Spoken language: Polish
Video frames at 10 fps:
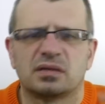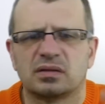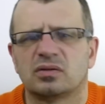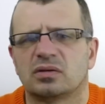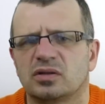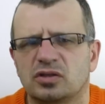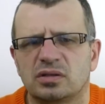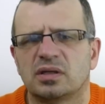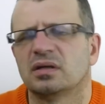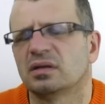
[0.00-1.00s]
C do E czy
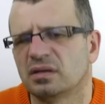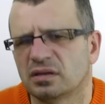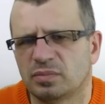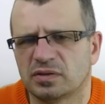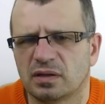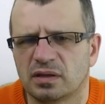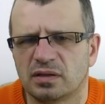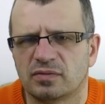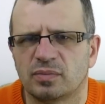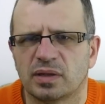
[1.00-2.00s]
D jest
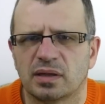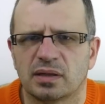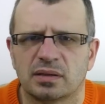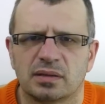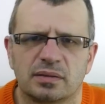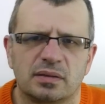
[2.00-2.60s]
bezwzględnie wymagane.